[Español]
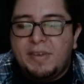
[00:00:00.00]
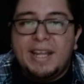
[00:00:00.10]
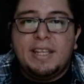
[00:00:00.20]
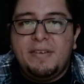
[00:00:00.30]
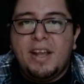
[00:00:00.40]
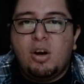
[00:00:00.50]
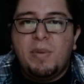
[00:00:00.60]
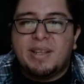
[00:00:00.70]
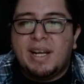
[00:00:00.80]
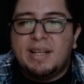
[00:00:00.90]
Fíjate bien cómo
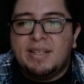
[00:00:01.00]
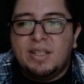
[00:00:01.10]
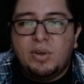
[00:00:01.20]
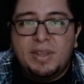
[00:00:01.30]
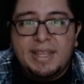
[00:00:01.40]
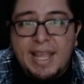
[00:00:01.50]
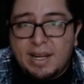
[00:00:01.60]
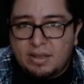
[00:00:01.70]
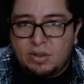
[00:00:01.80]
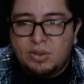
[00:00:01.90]
están haciendo
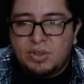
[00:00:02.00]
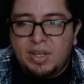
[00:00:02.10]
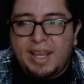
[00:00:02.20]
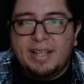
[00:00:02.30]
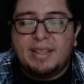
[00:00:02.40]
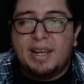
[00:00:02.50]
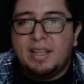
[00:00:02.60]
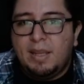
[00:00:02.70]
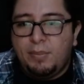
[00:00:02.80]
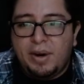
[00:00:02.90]
nexos entre
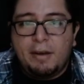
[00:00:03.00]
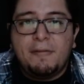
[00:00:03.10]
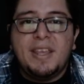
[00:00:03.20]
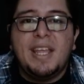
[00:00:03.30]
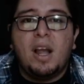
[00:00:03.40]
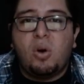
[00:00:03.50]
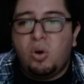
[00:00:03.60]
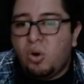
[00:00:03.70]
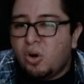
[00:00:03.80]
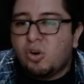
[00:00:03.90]
tipografía,
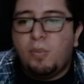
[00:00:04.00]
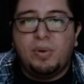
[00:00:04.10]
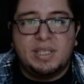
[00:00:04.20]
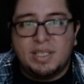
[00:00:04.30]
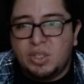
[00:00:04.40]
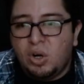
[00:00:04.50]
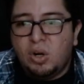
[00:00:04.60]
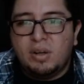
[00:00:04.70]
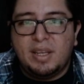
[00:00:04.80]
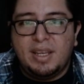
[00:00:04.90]
color,
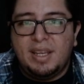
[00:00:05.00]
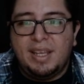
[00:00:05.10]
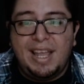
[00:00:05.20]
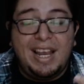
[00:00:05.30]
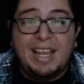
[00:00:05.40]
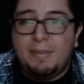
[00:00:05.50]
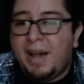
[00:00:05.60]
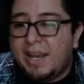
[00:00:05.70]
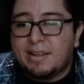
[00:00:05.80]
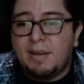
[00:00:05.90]
composición y, y eh, las
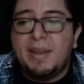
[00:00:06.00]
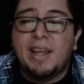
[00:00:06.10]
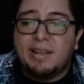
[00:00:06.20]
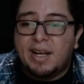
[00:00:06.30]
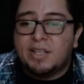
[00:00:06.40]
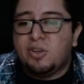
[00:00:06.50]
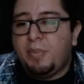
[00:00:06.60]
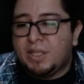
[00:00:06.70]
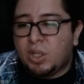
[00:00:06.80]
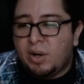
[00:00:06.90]
imágenes también, en este caso los
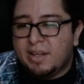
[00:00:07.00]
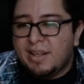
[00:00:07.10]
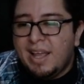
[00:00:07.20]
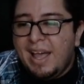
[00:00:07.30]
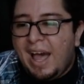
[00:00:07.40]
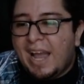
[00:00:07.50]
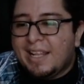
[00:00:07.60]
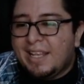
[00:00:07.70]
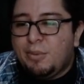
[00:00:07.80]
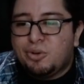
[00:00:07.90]
patrones. Aquí
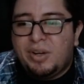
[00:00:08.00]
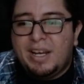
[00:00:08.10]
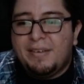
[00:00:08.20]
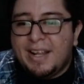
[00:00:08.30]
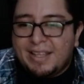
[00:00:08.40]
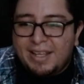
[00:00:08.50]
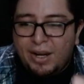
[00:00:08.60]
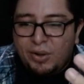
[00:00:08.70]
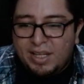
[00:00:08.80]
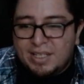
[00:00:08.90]
tenemos una libreta de
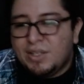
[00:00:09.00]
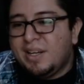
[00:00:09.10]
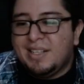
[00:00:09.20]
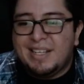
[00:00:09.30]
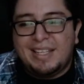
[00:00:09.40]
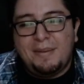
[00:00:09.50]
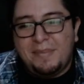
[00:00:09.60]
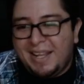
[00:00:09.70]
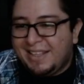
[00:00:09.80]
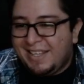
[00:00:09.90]
anotaciones que
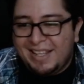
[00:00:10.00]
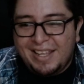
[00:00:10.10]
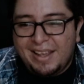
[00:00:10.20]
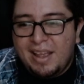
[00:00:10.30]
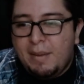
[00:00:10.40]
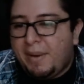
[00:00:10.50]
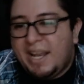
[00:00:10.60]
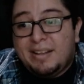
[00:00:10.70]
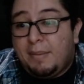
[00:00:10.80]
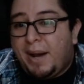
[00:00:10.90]
también tiene,
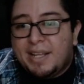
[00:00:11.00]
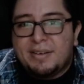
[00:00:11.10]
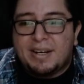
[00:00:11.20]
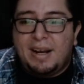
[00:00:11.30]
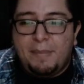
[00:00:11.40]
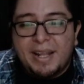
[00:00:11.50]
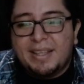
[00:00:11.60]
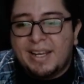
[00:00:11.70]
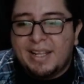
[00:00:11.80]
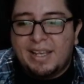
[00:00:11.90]
parece el vaso
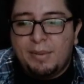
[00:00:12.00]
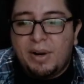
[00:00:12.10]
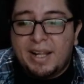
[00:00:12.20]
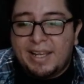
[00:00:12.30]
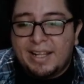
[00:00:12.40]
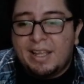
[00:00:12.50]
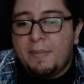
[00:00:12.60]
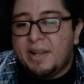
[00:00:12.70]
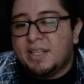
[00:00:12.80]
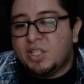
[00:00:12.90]
realmente. Aquí tenemos la tarjeta de
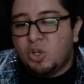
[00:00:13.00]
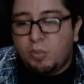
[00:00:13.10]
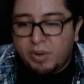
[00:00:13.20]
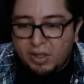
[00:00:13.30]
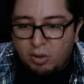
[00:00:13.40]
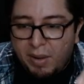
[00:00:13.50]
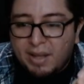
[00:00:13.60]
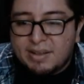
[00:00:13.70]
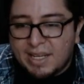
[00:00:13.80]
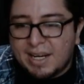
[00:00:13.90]
presentación un poquito
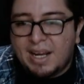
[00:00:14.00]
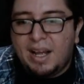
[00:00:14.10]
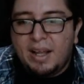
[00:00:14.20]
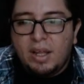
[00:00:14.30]
más cerca.